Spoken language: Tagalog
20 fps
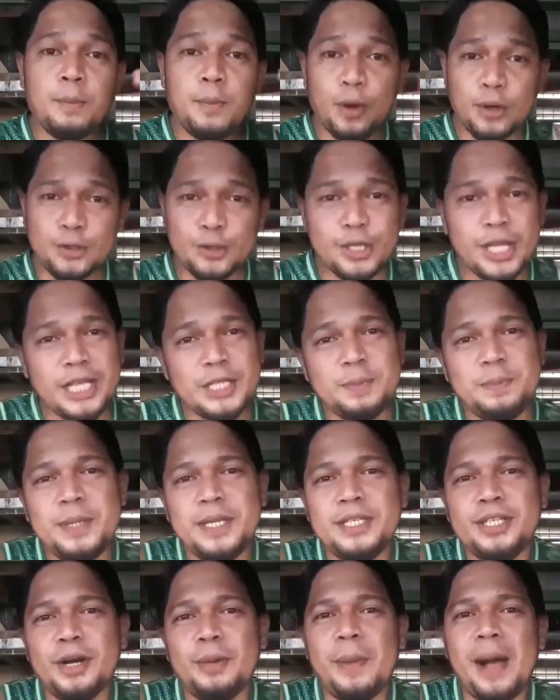For today's
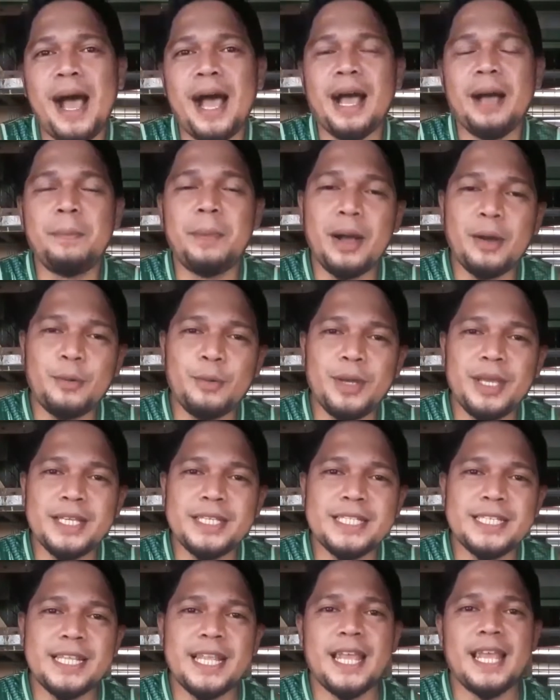video mga
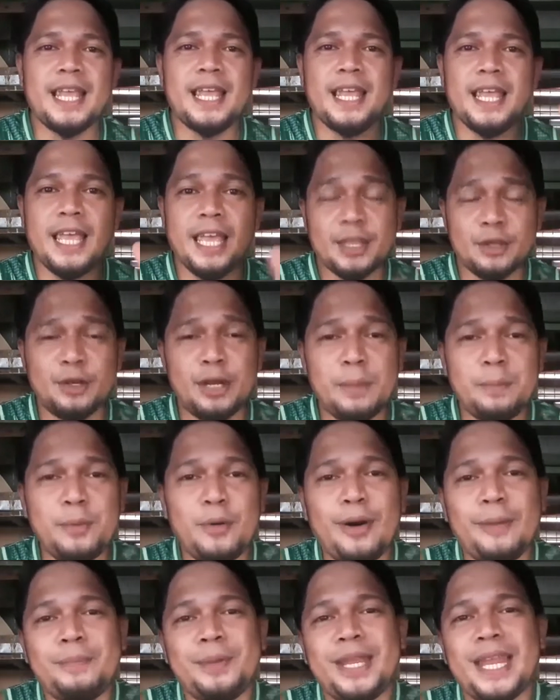kabagwis, ito na
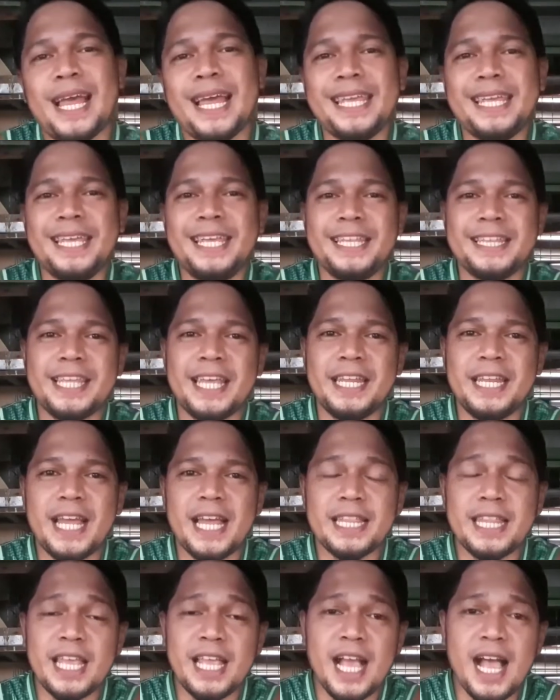po ang pinakahihintay
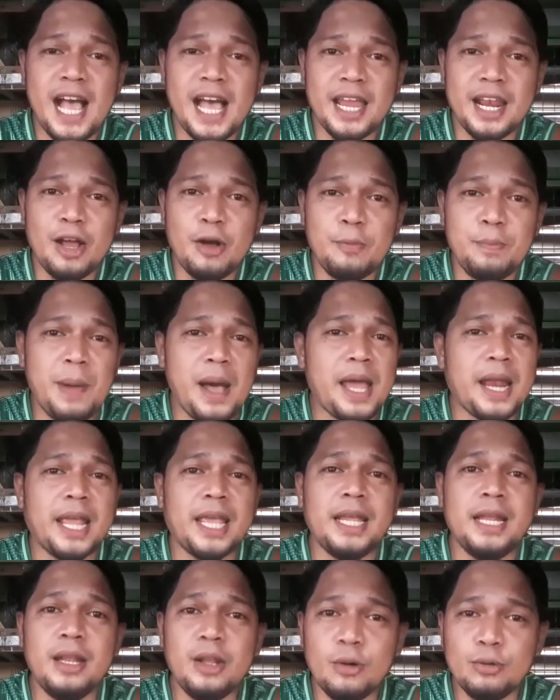nating araw para
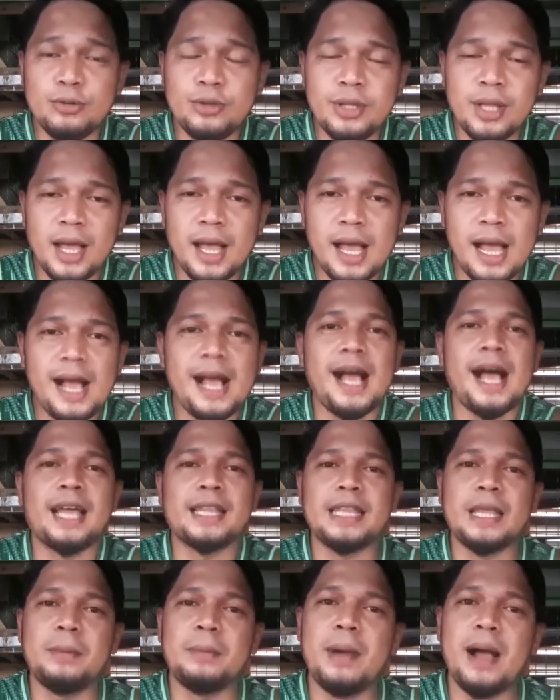i-load ang
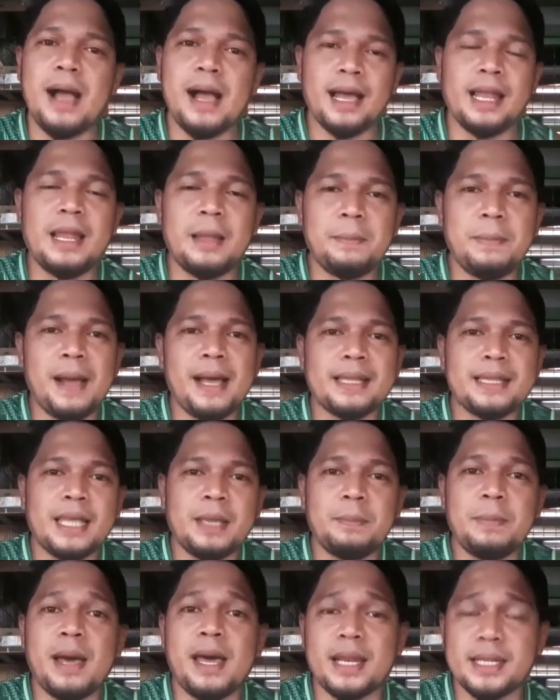ating mga kalapate
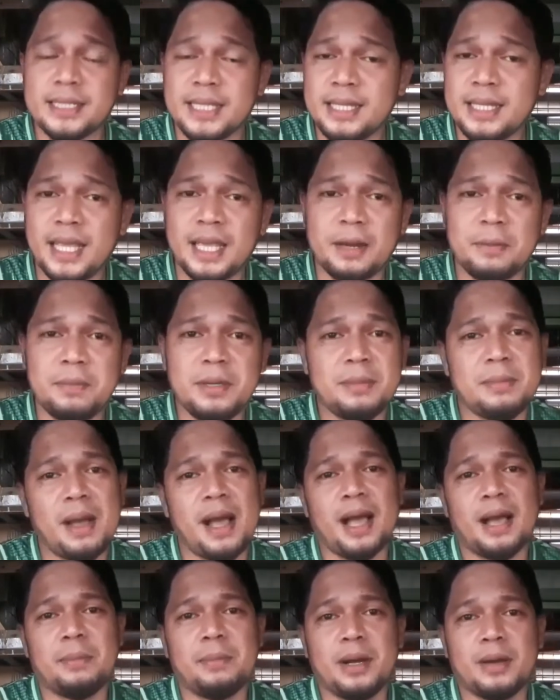para sa derby
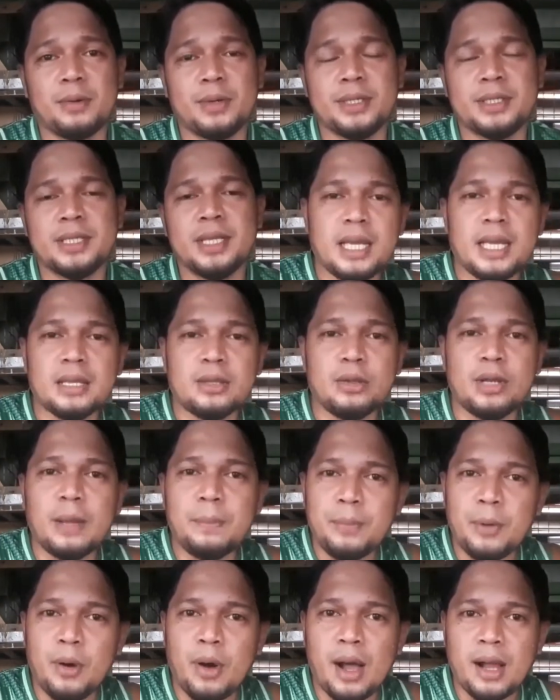mga kabagwis. Ito na
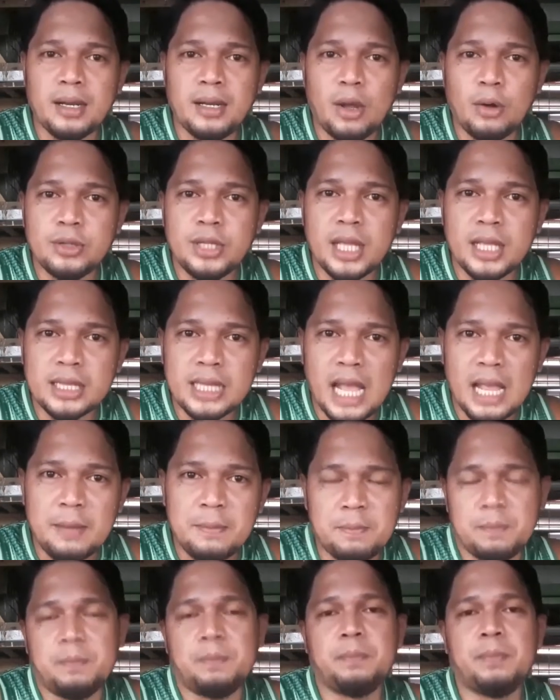po ang loading
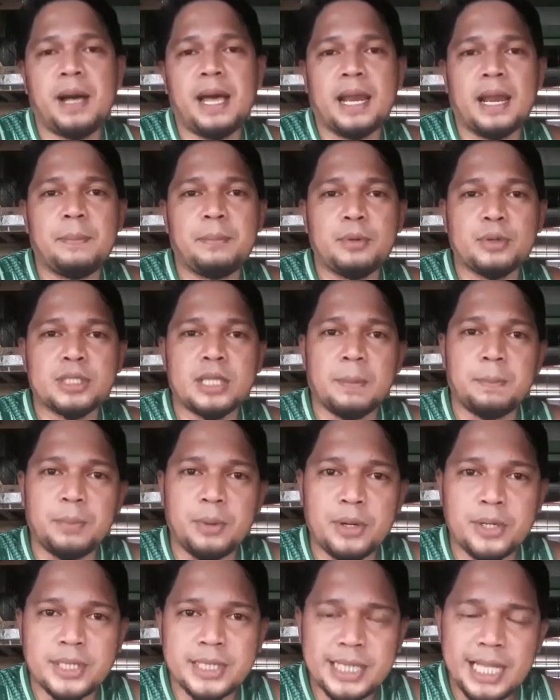time para po sa
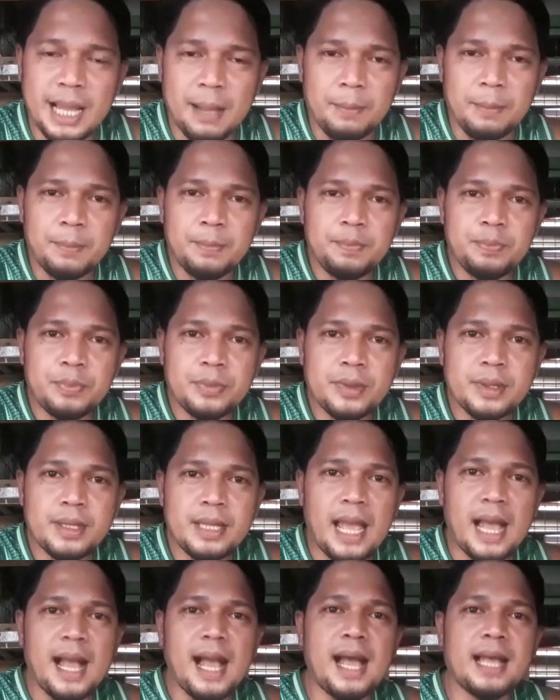first lap
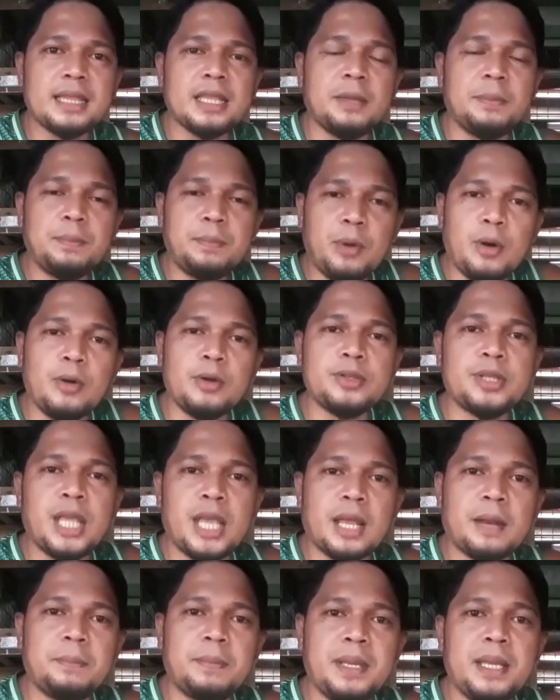ng ating pong
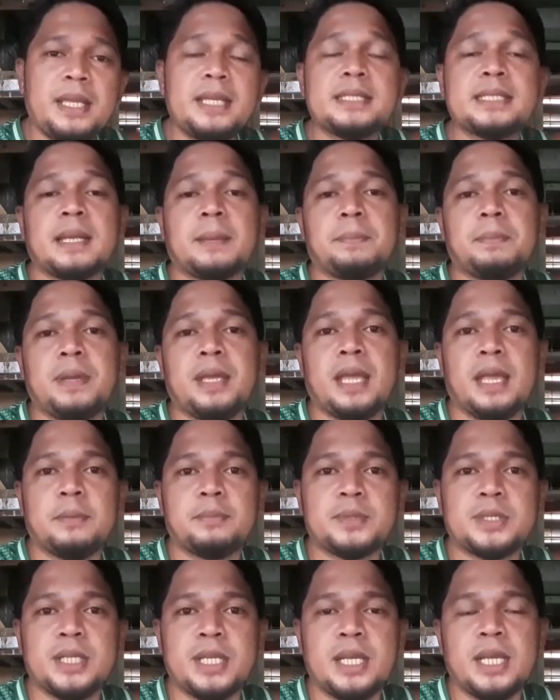derby sa
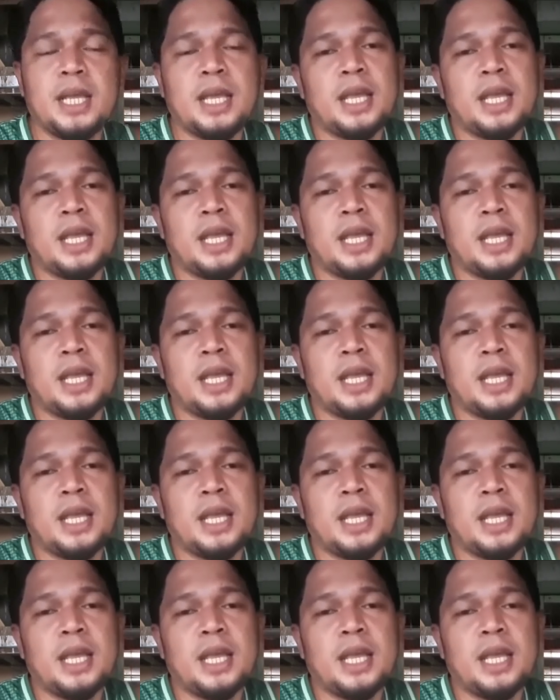PFC.